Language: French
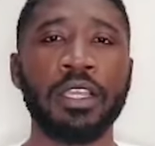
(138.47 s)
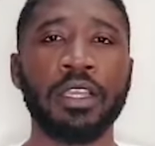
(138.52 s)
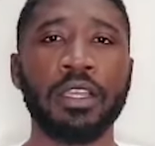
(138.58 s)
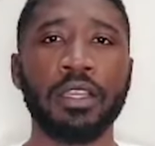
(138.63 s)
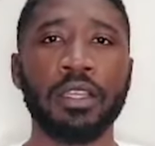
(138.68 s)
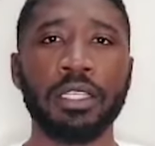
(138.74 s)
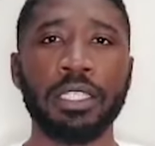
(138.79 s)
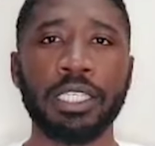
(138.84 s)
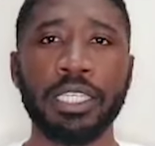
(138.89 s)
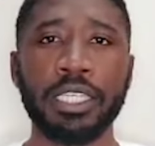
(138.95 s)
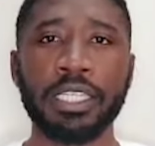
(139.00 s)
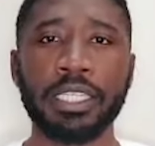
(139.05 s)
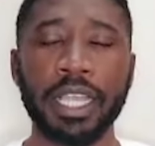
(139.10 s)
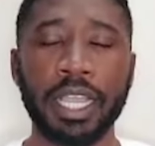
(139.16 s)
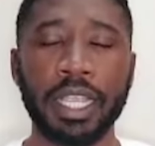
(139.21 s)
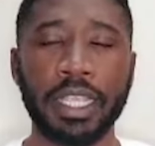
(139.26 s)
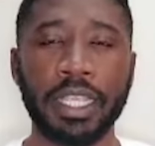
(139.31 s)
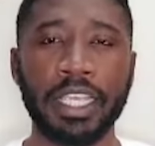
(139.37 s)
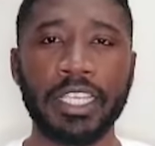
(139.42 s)
10
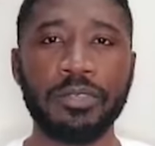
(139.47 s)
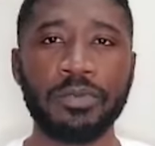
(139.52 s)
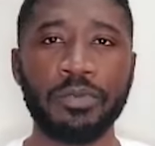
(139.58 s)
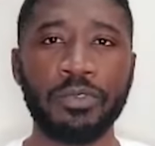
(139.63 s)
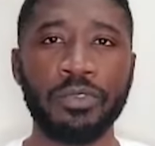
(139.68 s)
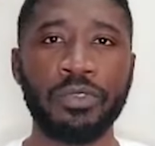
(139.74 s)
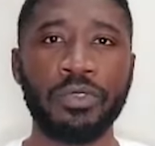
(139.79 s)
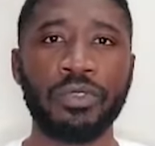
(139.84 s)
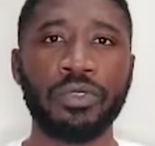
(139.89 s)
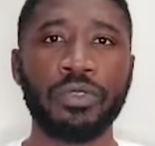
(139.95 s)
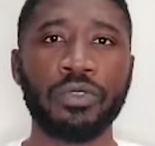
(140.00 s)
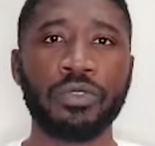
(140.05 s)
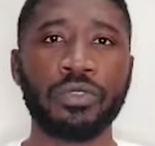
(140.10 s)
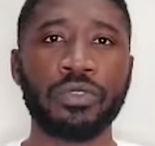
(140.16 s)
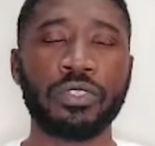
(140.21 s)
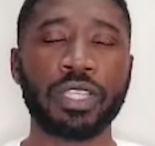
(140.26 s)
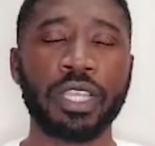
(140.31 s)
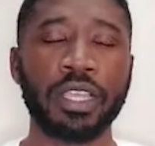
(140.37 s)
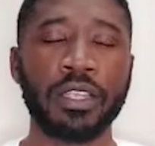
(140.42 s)
à 15 minutes,
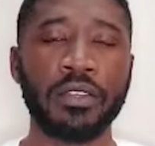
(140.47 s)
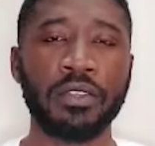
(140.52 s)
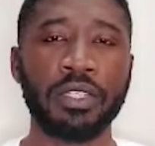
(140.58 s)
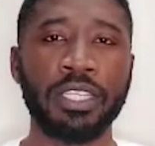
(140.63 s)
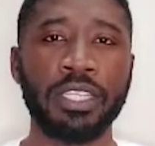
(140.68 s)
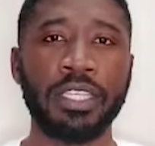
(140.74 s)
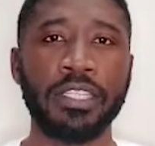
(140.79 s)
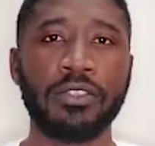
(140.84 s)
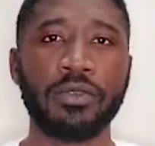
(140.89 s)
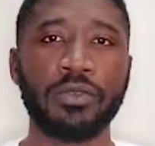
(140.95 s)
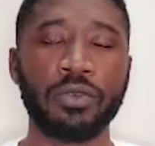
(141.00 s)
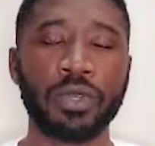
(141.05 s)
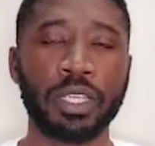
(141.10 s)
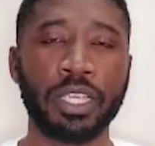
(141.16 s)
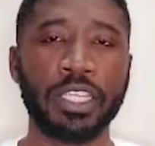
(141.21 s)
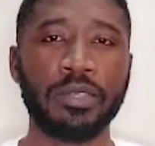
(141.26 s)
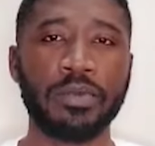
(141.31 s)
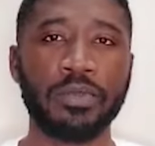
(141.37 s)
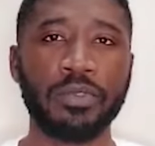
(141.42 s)
10 ou
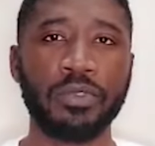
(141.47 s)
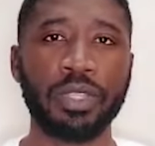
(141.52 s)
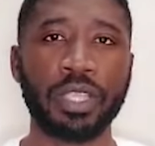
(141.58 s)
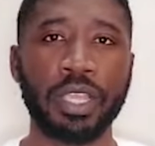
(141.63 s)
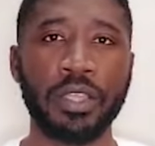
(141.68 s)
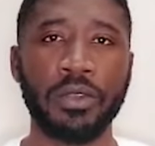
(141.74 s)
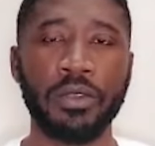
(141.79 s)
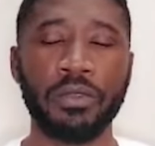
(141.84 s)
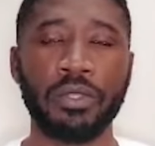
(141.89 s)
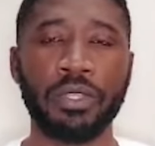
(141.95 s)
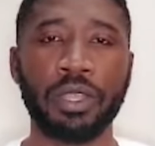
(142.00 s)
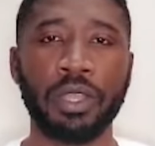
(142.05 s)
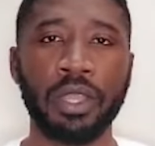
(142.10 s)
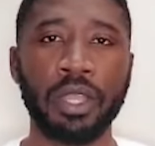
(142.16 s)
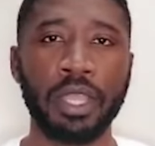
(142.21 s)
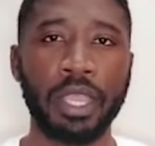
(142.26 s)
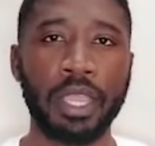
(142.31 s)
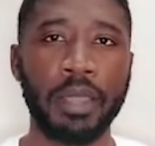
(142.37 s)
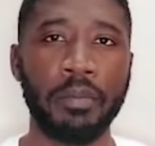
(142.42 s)
15 minutes est le
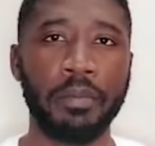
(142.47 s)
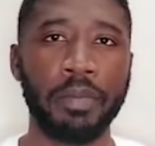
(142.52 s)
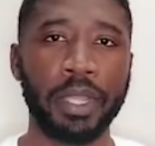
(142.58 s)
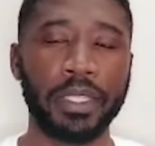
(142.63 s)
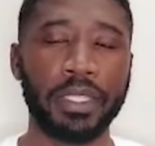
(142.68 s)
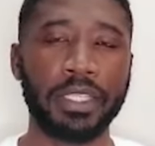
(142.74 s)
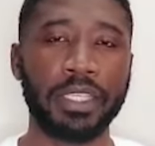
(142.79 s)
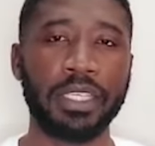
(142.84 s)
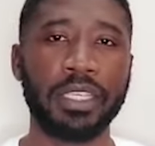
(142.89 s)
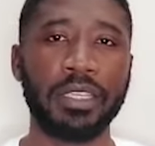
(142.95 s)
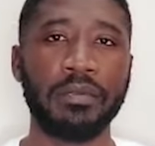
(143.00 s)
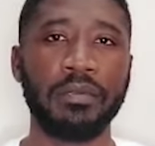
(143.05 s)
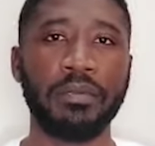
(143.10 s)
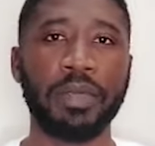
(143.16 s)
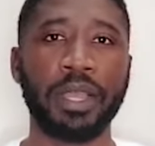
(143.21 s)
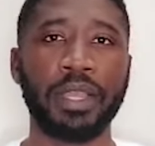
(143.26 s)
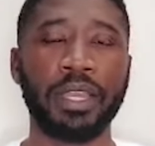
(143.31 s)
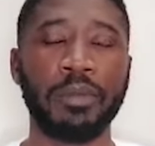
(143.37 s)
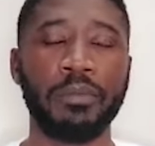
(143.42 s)
temps imparti
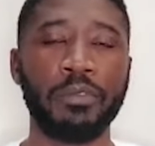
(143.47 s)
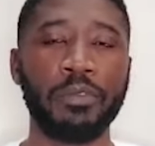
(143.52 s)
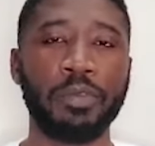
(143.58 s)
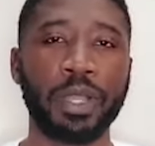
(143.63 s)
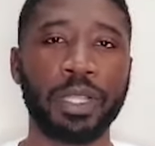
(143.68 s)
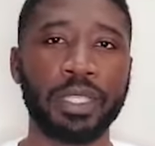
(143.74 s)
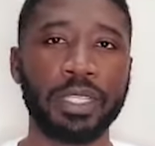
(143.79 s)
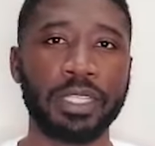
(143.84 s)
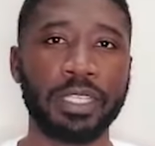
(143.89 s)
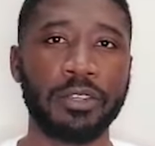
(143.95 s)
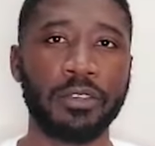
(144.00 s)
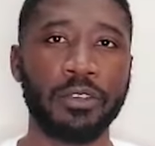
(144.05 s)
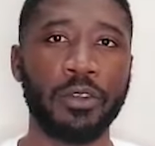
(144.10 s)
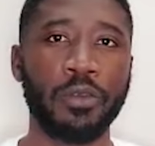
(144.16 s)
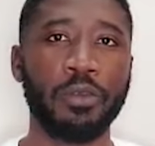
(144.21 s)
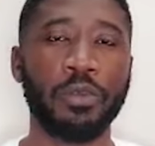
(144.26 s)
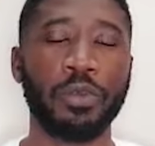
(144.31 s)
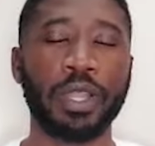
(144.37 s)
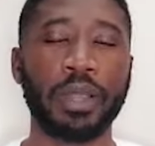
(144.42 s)
par la plupart des
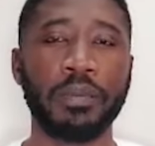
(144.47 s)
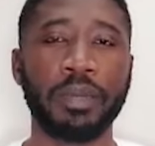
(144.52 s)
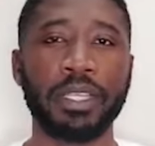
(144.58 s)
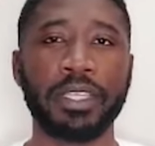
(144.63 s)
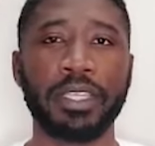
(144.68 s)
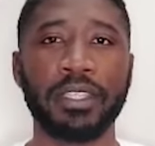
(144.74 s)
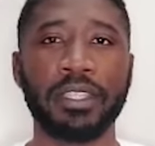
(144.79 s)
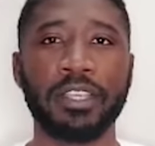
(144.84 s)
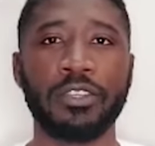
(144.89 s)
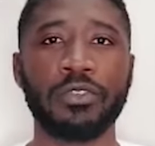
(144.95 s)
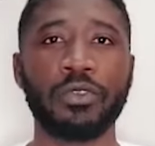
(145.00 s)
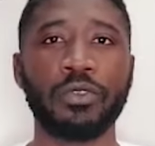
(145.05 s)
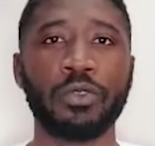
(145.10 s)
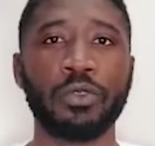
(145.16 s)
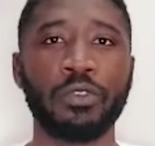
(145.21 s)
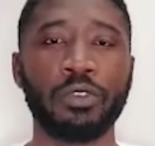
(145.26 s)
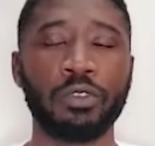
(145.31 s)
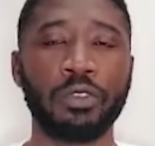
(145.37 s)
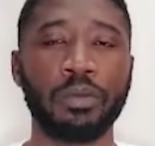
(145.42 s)
écoles pour la présentation
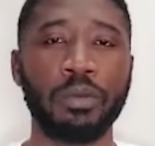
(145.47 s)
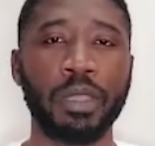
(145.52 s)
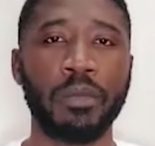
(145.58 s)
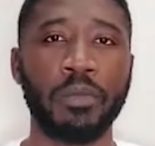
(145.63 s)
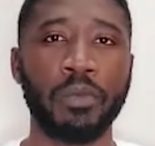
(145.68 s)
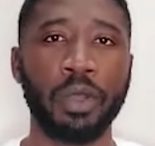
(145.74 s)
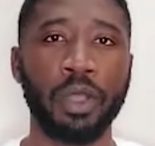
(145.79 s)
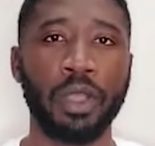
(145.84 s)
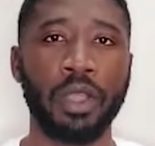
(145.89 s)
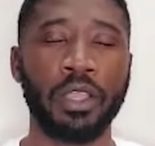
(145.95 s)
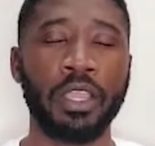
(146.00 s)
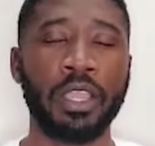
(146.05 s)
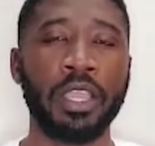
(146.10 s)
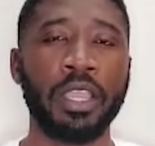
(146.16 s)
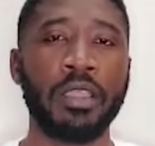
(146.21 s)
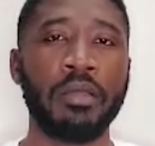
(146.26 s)
de votre mémoire.